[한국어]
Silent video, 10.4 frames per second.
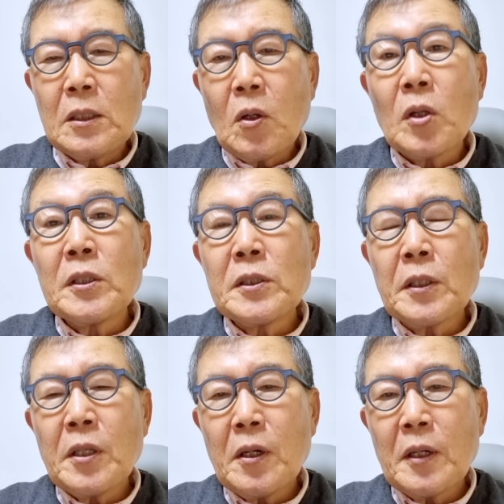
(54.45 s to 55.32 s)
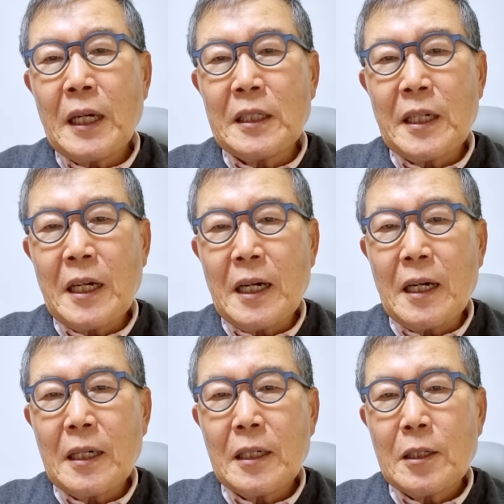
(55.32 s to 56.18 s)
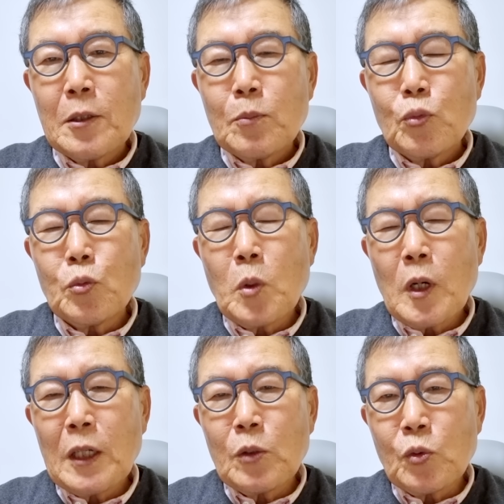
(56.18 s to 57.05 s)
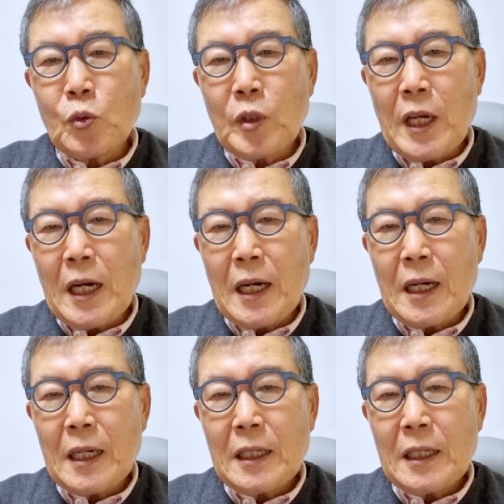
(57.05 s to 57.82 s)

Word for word: 어디서 태어나느냐, 부모가 누구냐,